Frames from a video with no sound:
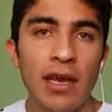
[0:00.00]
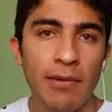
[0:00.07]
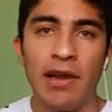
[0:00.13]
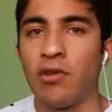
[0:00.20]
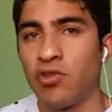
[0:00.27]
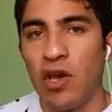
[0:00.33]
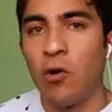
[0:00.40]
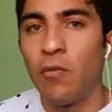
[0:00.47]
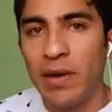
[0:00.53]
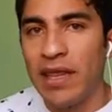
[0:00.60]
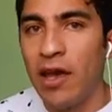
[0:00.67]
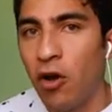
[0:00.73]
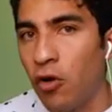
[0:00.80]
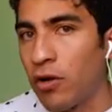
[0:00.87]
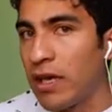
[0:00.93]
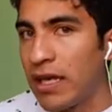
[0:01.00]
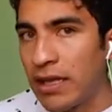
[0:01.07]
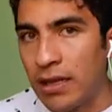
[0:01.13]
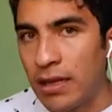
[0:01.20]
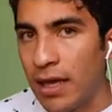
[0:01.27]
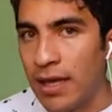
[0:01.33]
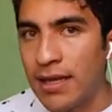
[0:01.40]
y bueno, sea un video
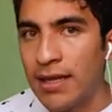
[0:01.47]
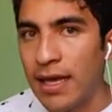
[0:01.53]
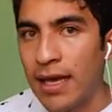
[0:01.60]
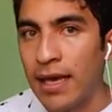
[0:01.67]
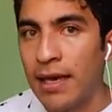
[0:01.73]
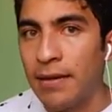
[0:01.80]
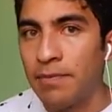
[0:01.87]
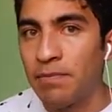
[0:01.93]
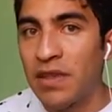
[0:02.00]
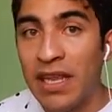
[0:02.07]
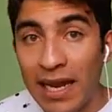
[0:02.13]
este,